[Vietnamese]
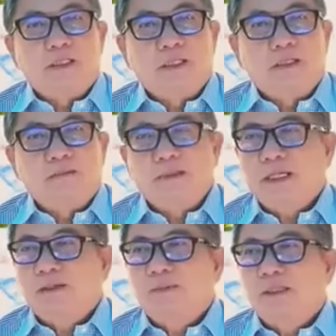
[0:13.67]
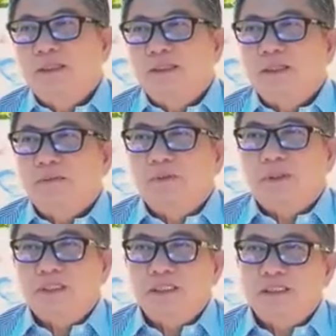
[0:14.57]
à, bữa nay mình không có
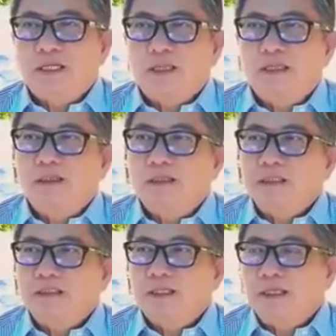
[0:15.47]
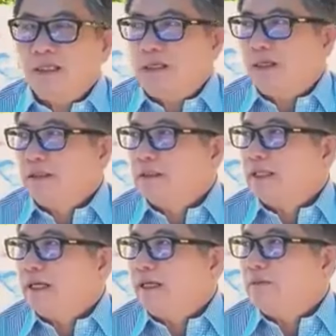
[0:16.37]
nói chính trị nói chính trị à, Đức
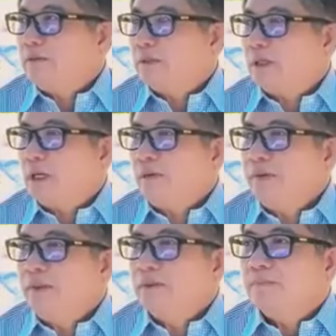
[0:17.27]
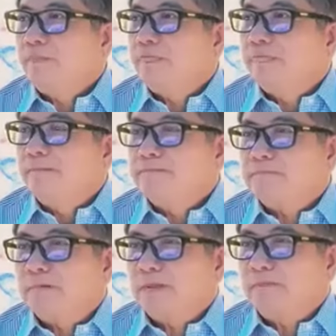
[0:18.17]
Thầy không có cho nói
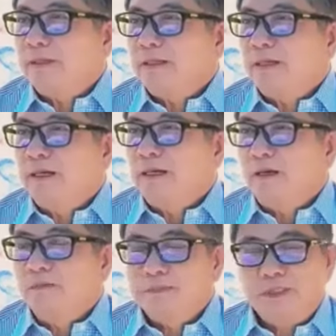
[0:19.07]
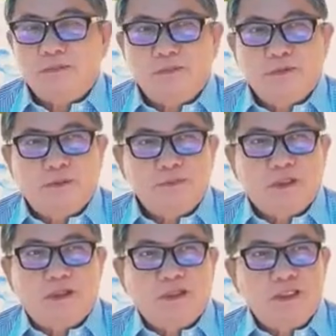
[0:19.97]
thì mấy à, Hồng Thiên Hồng Núi không
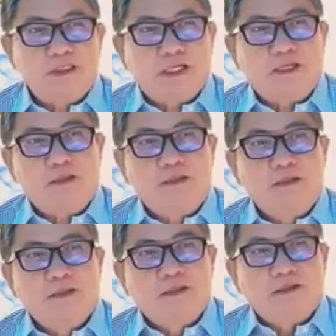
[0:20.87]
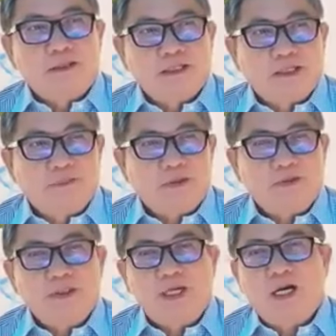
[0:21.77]
cho nói chính trị Bây giờ mình
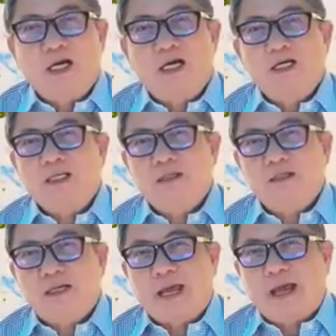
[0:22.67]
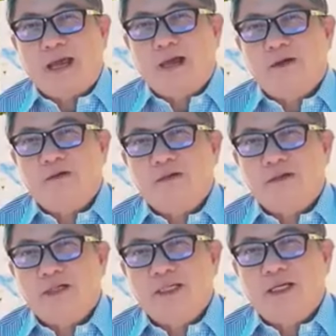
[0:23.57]
nói thơ với nói đạo và
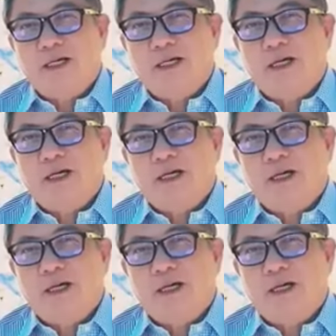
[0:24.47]
nói à,